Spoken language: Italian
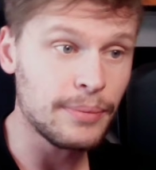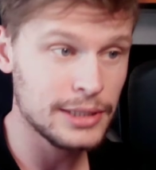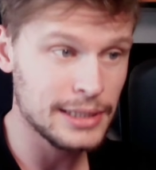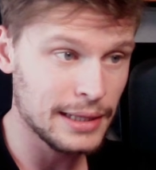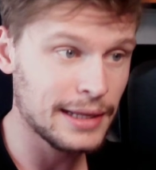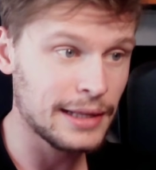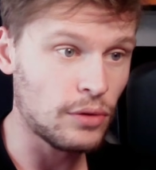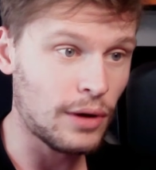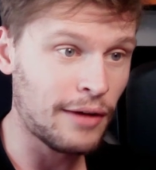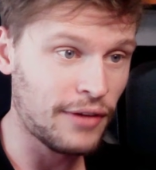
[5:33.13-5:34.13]
però sta
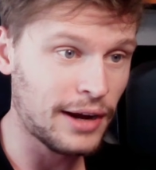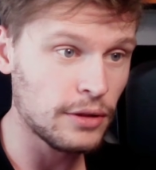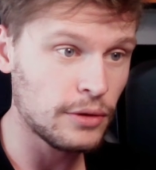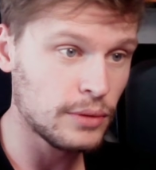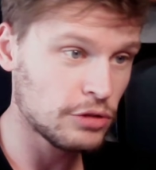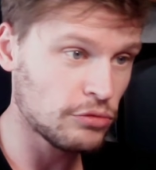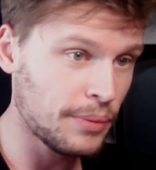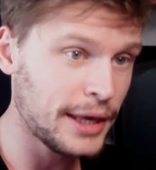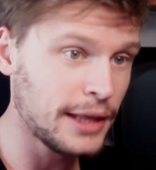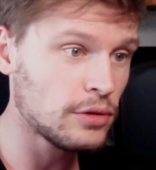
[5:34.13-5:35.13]
andando a farlo in questo
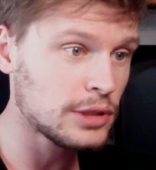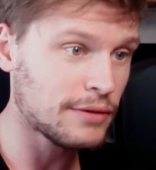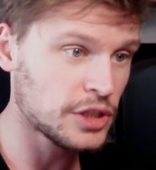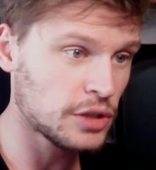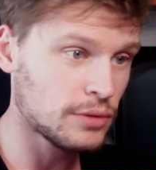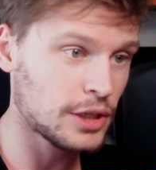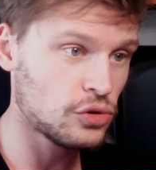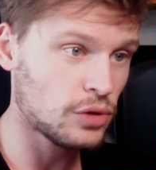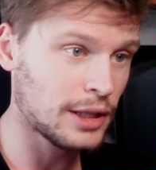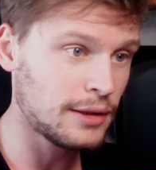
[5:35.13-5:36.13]
momento, sta facendo tre
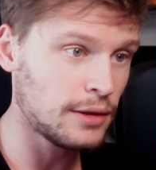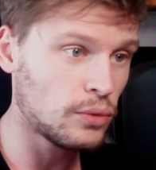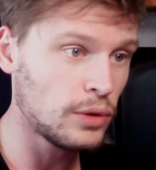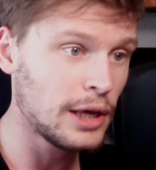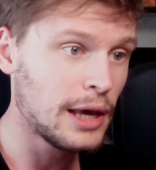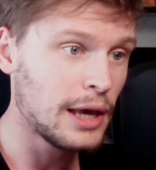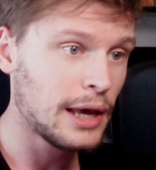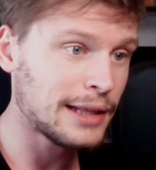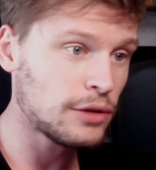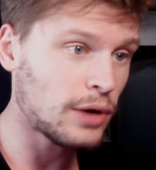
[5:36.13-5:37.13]
giornate in cui è
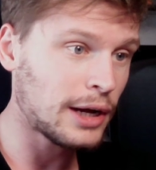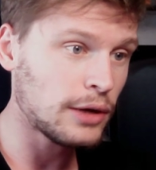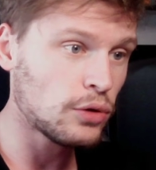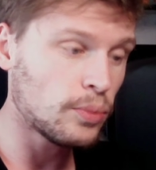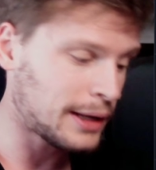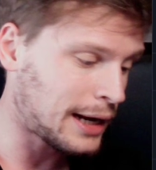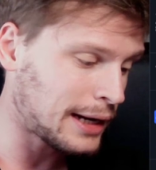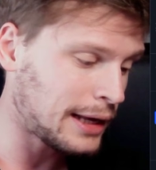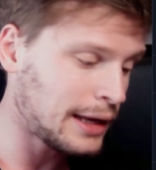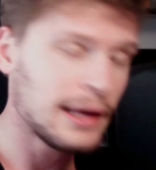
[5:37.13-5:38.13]
andato a
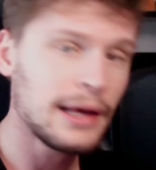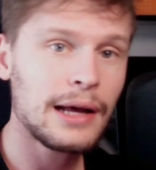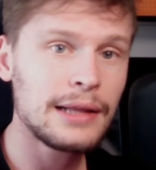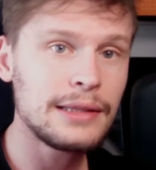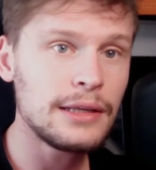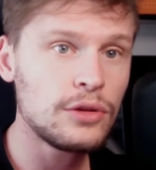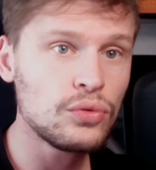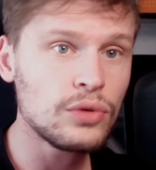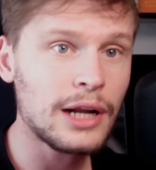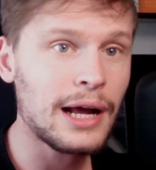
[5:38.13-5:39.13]
recuperare
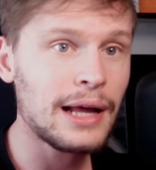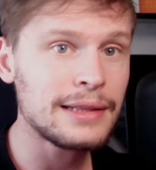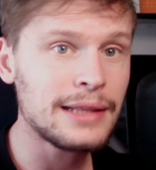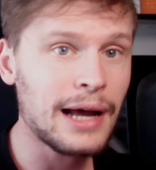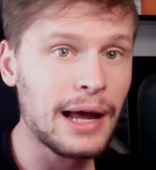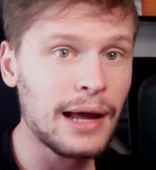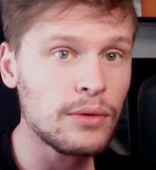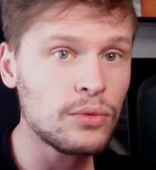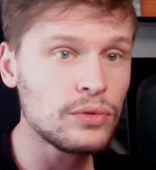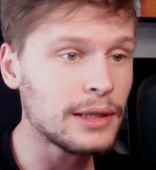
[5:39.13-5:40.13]
addirittura
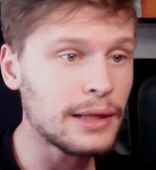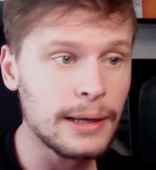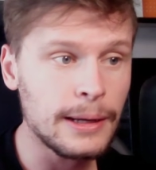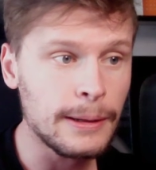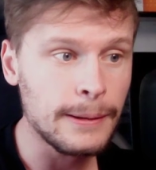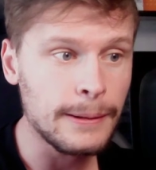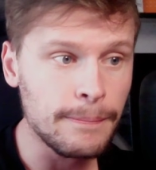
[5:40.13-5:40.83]
da un...